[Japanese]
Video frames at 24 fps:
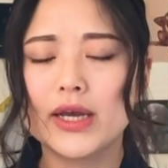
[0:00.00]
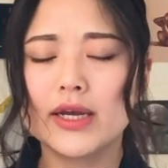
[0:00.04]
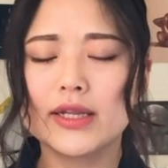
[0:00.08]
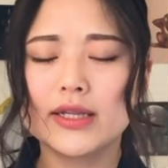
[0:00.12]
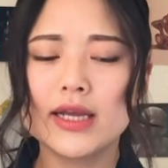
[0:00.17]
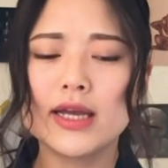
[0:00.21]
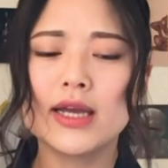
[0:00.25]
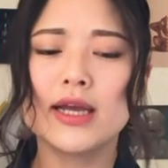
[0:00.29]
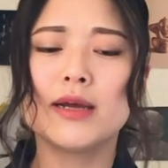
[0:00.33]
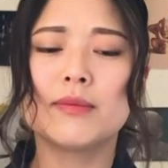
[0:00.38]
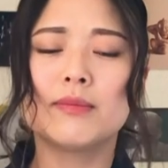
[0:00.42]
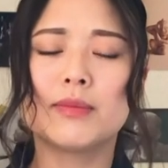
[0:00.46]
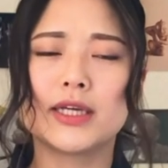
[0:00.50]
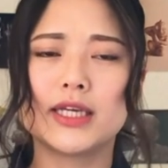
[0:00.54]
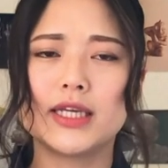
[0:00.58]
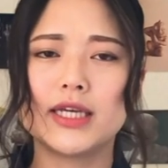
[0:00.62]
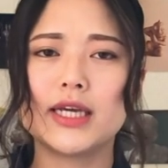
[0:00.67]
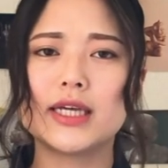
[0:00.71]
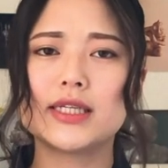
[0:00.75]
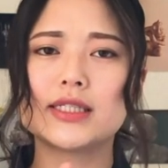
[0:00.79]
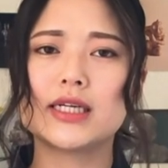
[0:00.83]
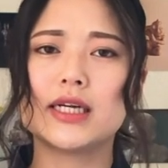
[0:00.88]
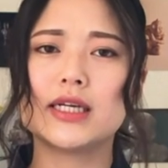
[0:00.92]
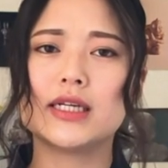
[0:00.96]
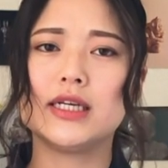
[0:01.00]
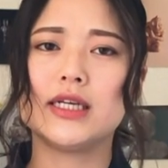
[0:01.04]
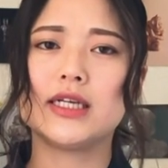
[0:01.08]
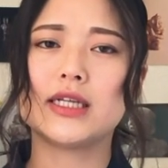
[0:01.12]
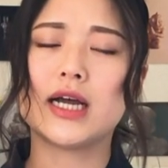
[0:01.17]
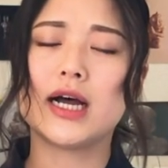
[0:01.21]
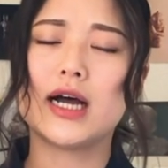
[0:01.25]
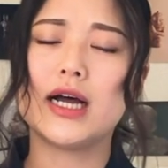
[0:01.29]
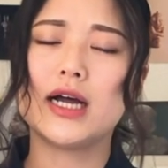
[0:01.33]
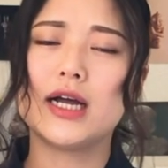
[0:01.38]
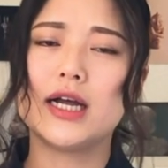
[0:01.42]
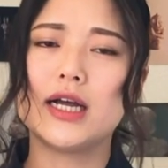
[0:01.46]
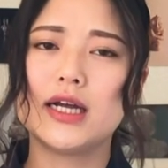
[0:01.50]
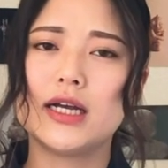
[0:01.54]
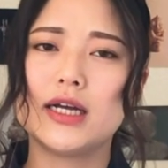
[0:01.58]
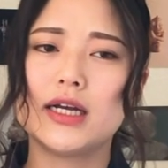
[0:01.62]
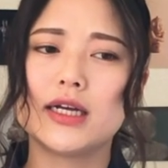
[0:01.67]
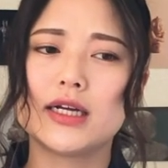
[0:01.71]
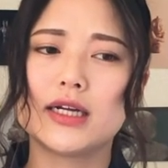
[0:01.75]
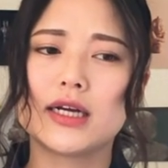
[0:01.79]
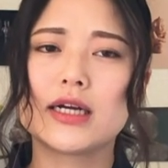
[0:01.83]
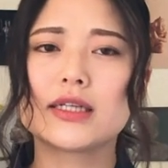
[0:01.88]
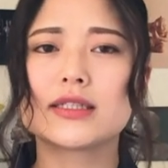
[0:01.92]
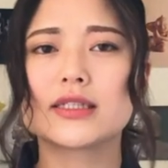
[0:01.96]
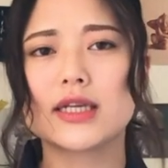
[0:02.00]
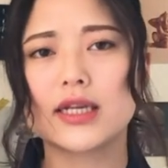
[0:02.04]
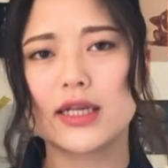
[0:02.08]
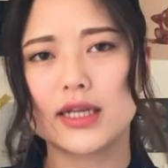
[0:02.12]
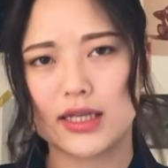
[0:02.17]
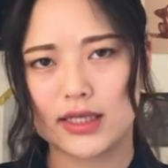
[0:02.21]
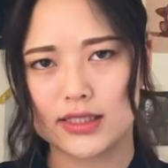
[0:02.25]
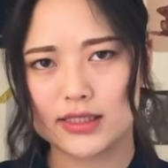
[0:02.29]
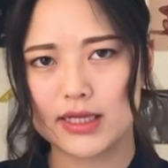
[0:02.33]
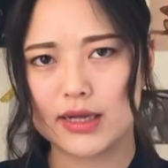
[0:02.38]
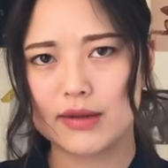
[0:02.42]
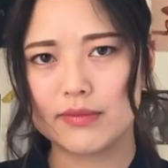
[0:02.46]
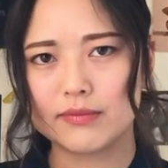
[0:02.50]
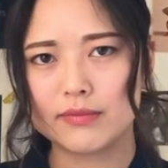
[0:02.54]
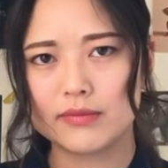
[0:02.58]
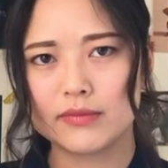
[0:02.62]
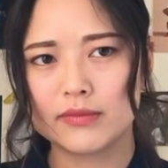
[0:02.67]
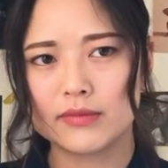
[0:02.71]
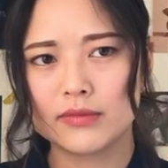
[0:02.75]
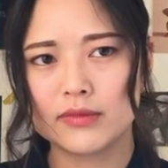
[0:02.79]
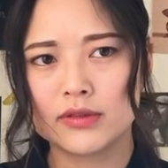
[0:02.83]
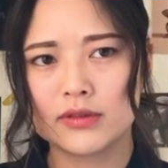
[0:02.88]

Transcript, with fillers: で比叡山にいたガンダ大師さん